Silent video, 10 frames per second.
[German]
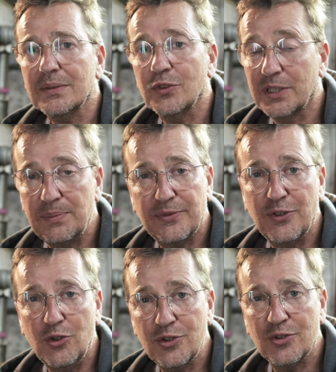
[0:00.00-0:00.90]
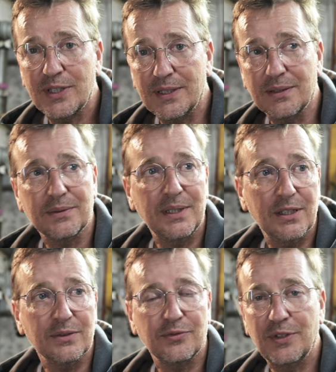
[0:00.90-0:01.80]
Was gibt es für Lösungen?
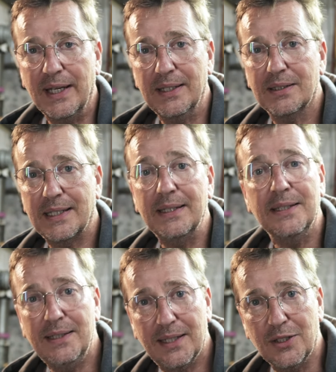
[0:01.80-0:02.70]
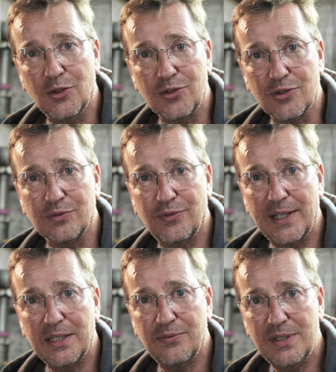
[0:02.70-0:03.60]
Ja, vielleicht kennt ihr eine Lösung,
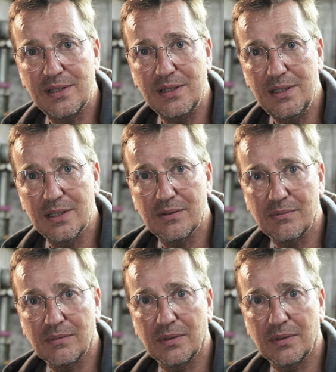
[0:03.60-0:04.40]
vielleicht wisst ihr,